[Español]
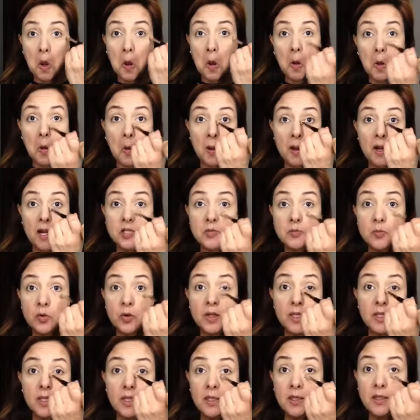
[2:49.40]
con la
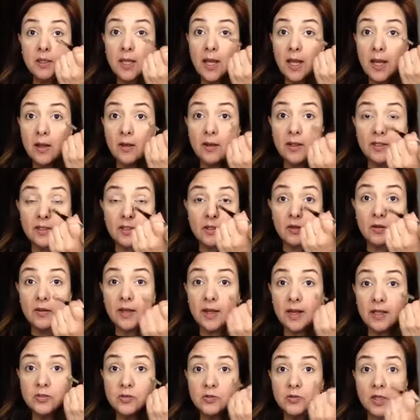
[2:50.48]
esponjita y te lo
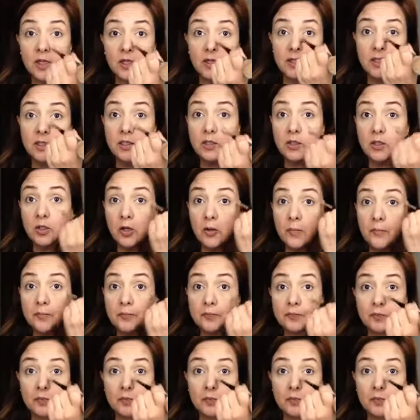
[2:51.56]
dejas un ratito